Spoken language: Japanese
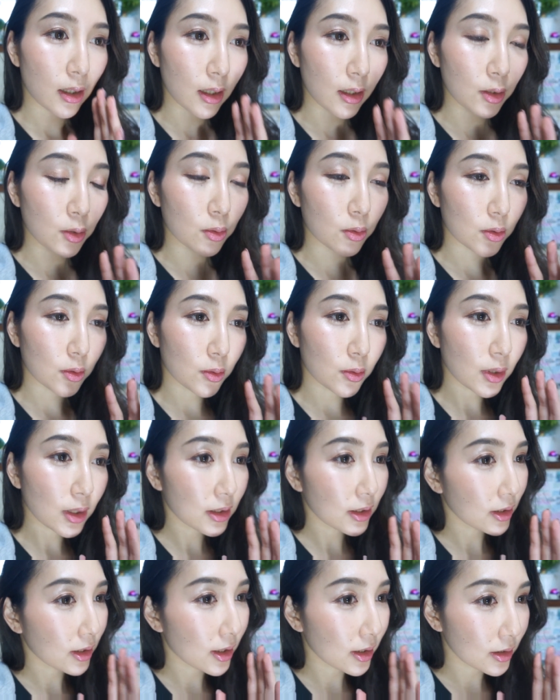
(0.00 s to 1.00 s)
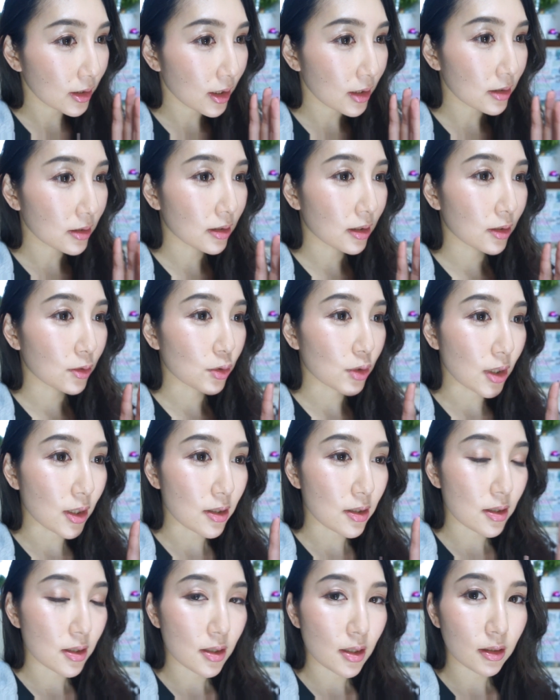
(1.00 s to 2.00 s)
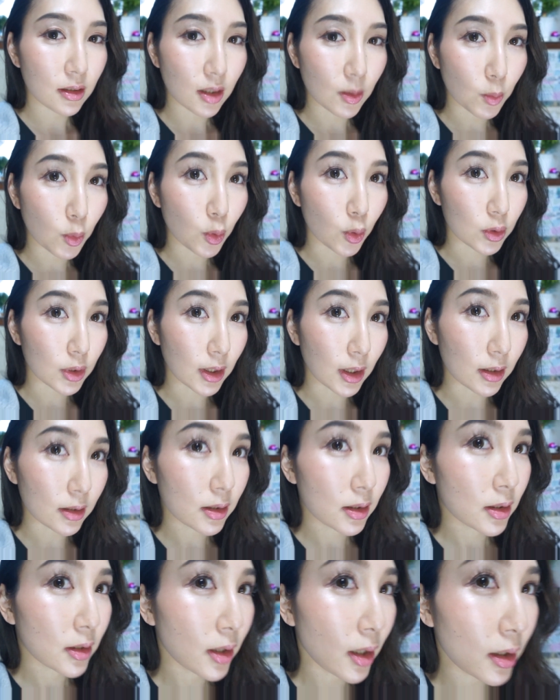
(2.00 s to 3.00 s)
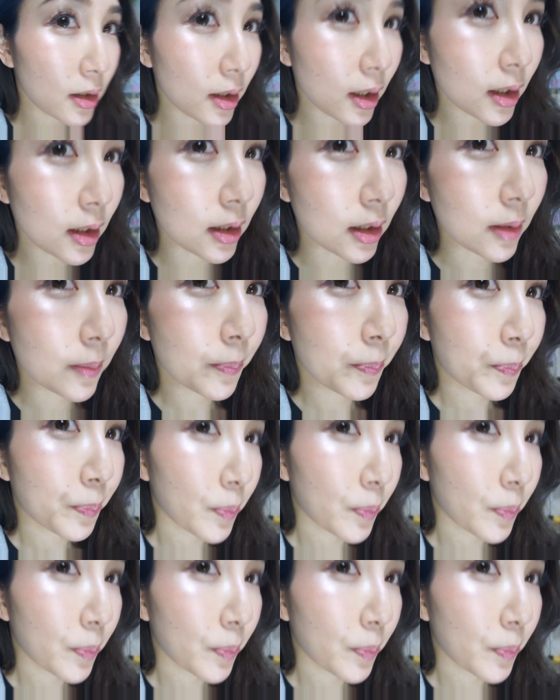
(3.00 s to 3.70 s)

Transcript: よ、よれたかなっていう感じになっても、なんか汚い